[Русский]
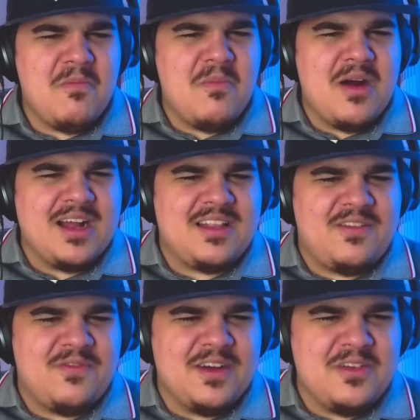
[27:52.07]
Мать
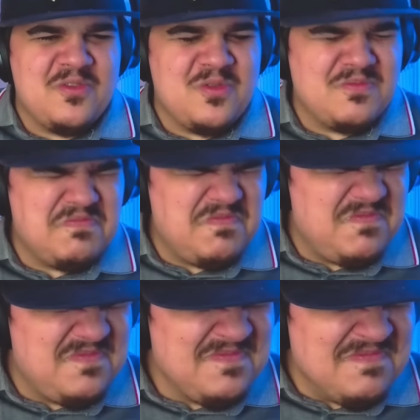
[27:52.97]
твою.
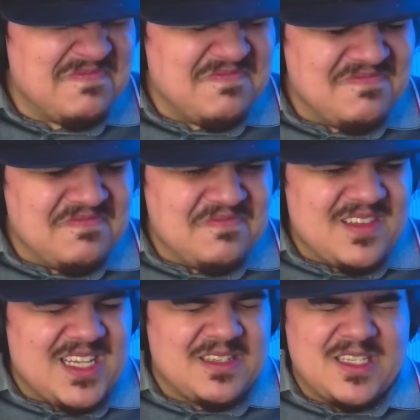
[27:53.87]

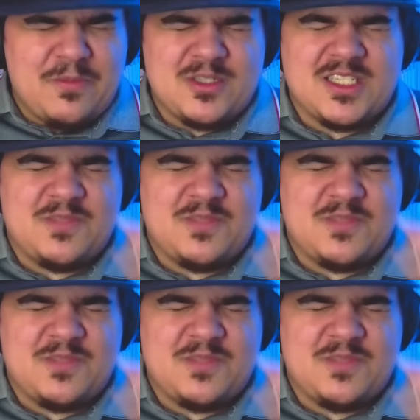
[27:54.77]
Извините, я просто